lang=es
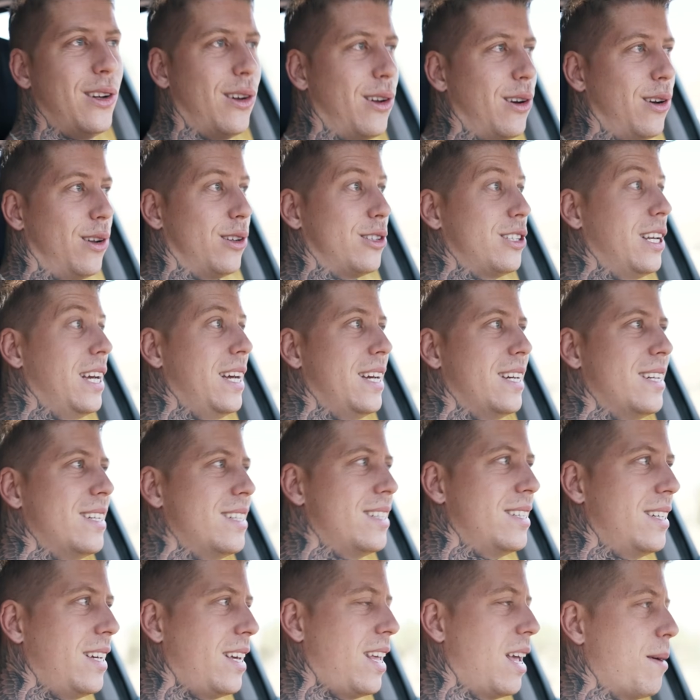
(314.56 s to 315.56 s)
Yo no sé.
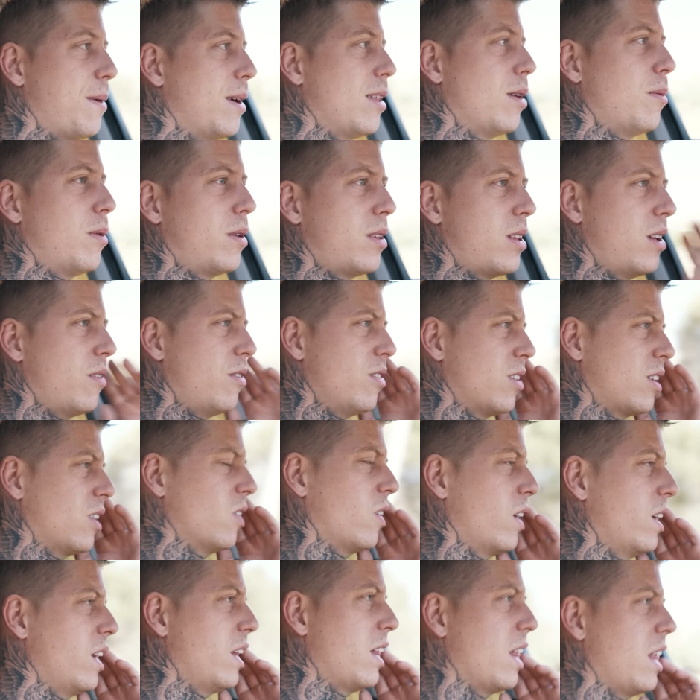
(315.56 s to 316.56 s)
Y llamando por teléfono creo
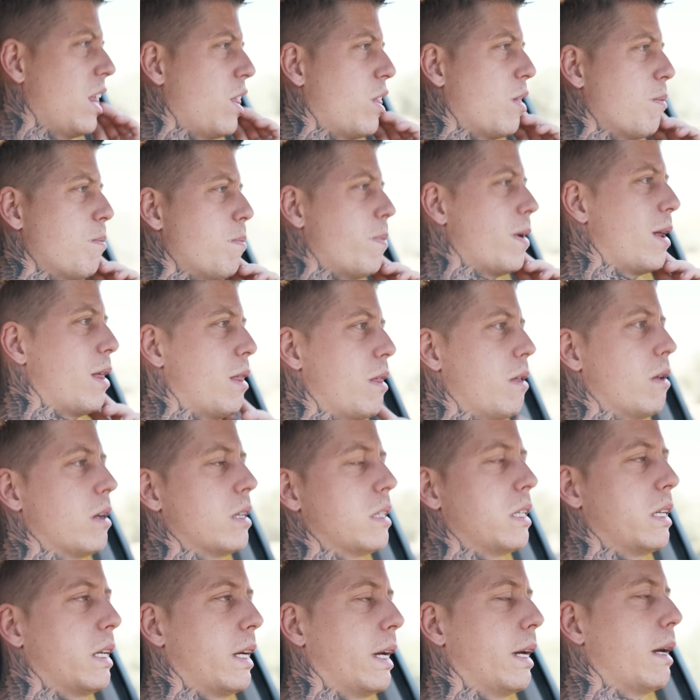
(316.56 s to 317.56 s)
que ni te dicen precio,
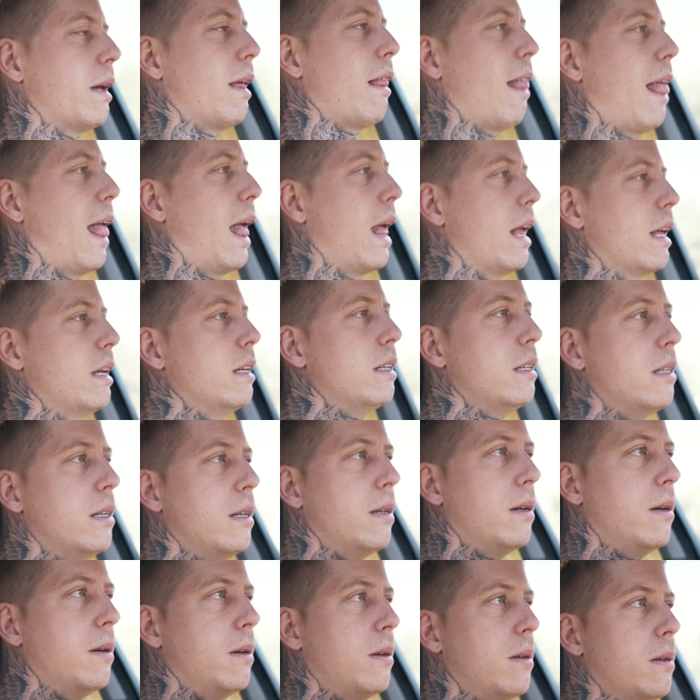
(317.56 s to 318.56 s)
así que
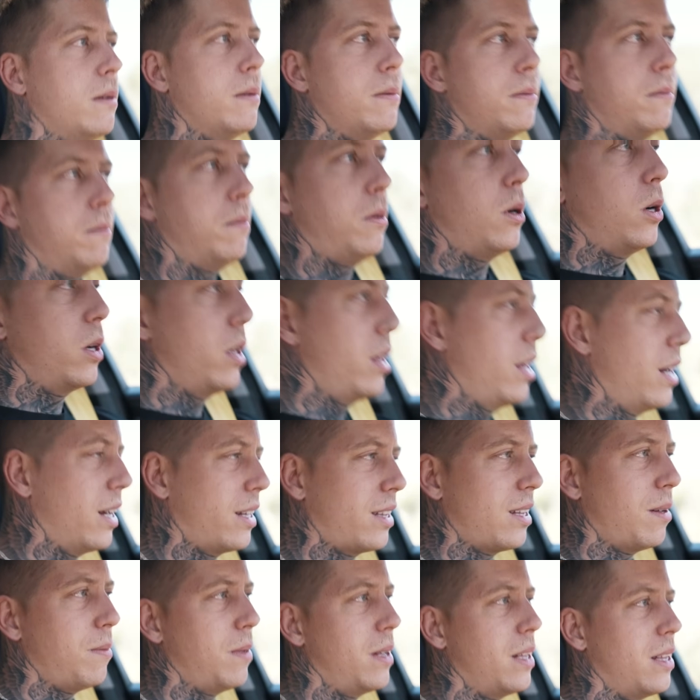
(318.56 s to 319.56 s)
voy
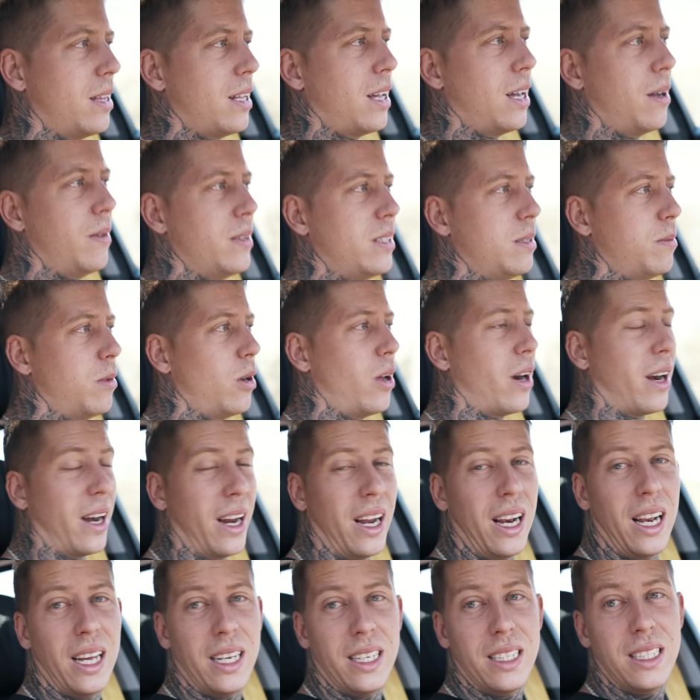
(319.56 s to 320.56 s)
directamente a ver si me lo
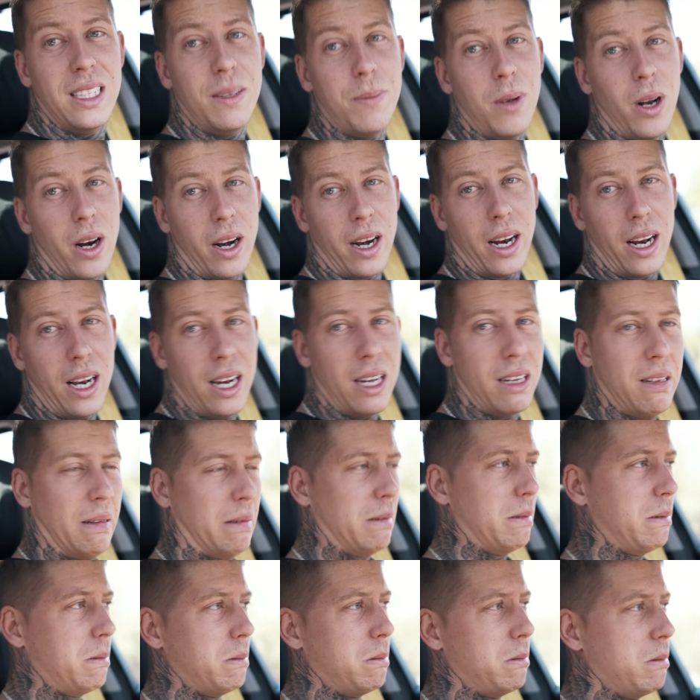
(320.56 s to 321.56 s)
arreglan y si me arregla
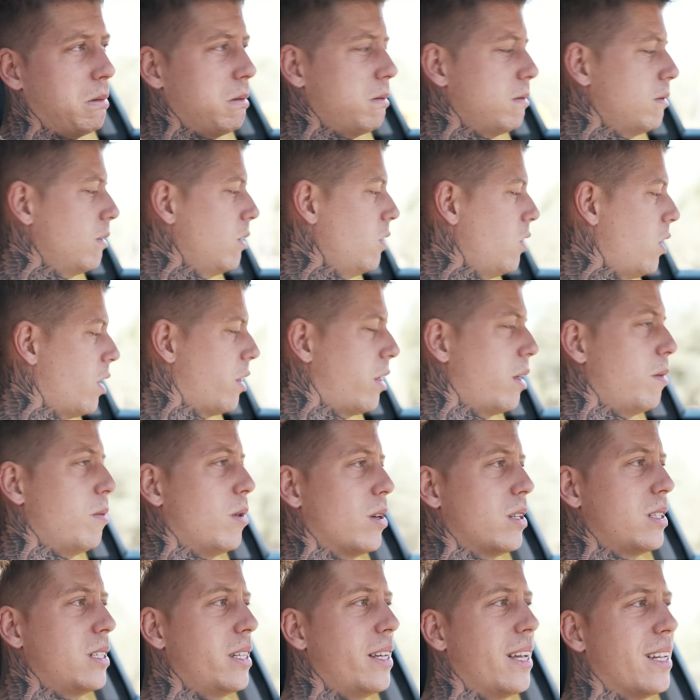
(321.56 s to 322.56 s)
lo
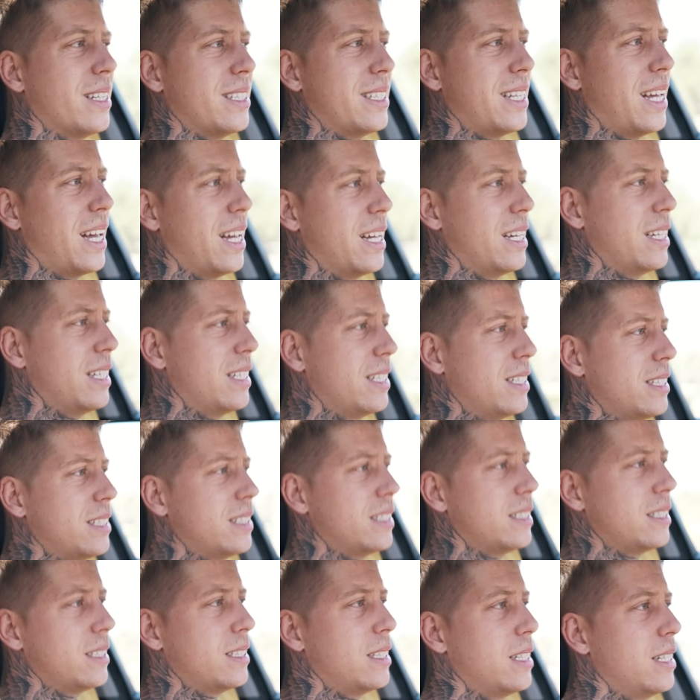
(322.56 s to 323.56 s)
hacemos así y ya está.
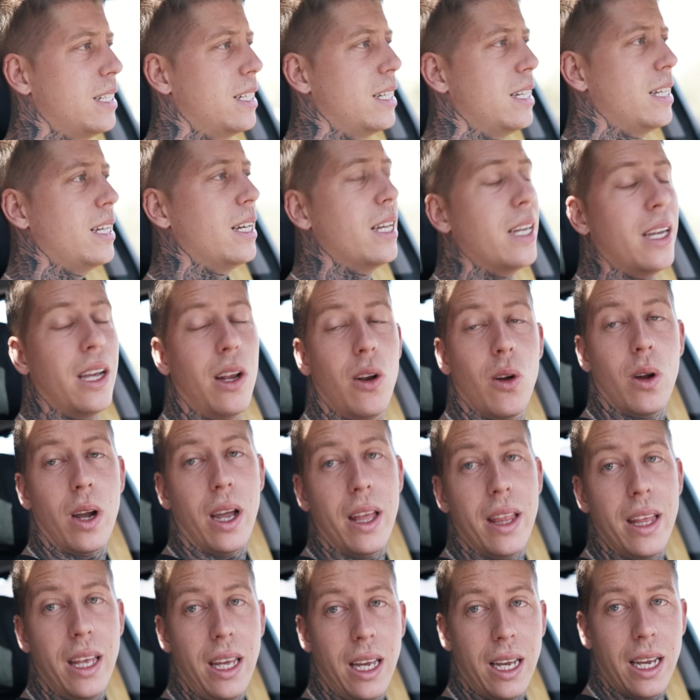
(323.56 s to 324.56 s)
Y lo que
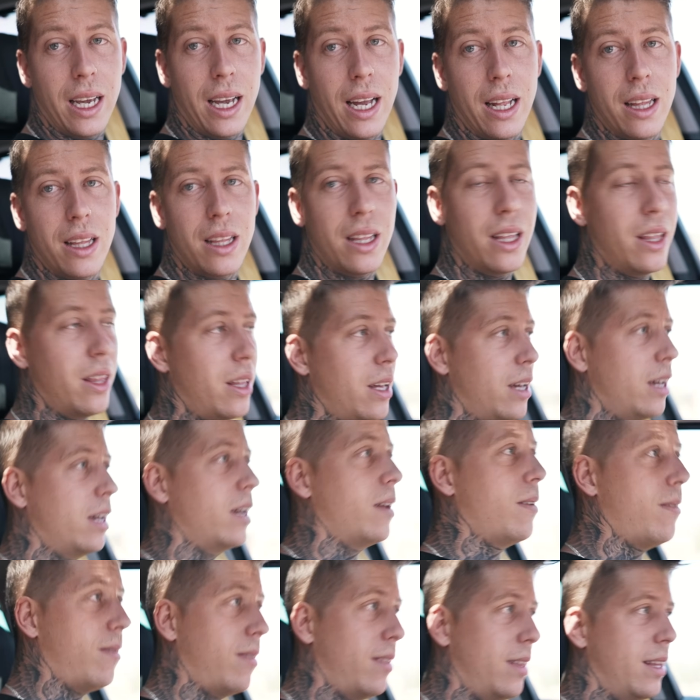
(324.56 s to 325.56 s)
dije antes
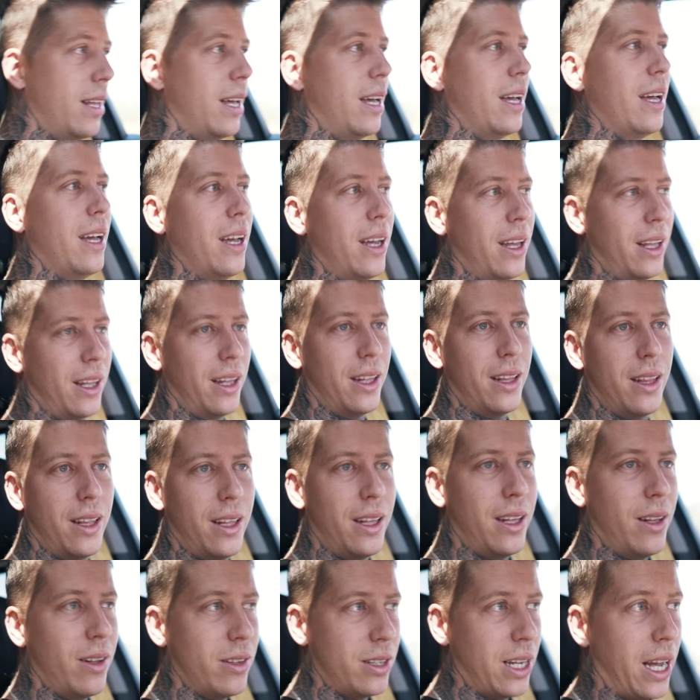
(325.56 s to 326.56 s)
de,
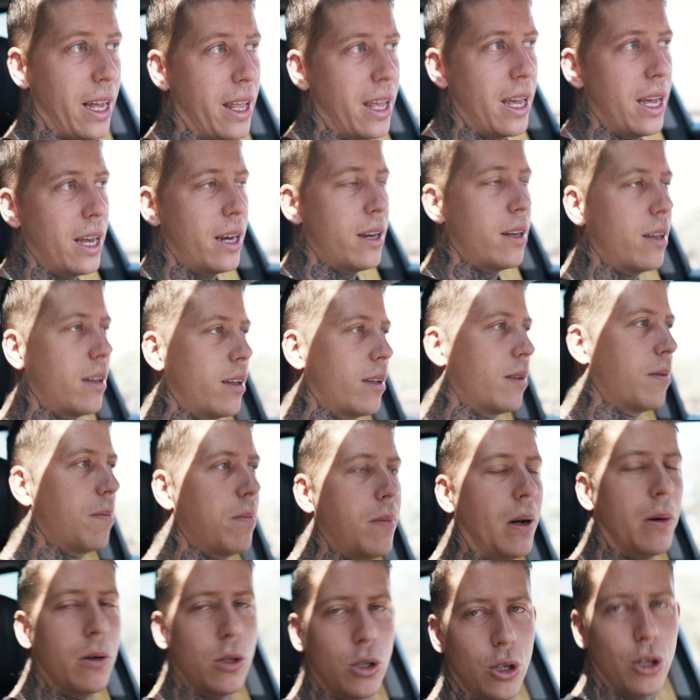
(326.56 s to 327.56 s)
ayer,
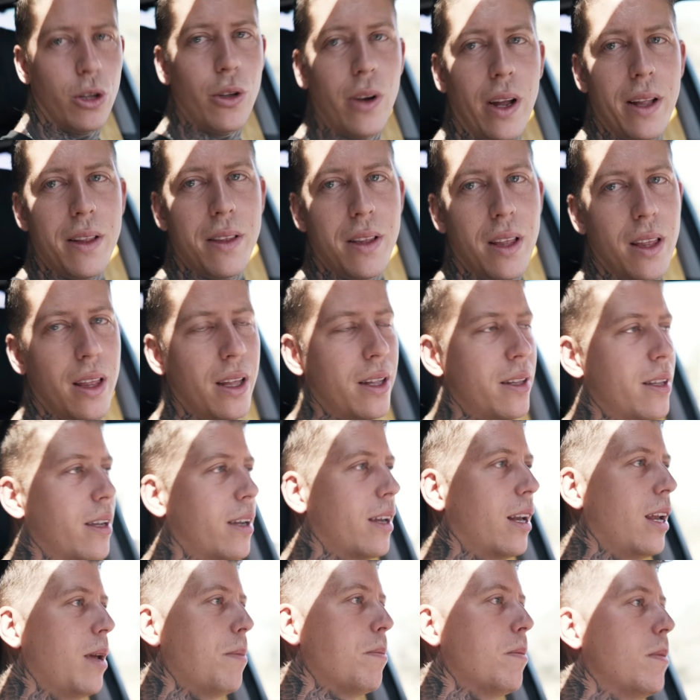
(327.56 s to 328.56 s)
vosotros antes de este
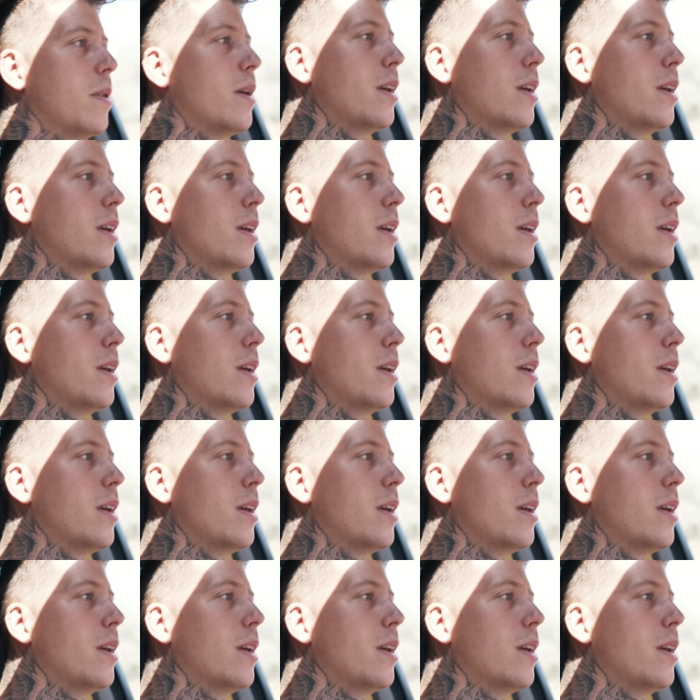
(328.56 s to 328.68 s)
clip,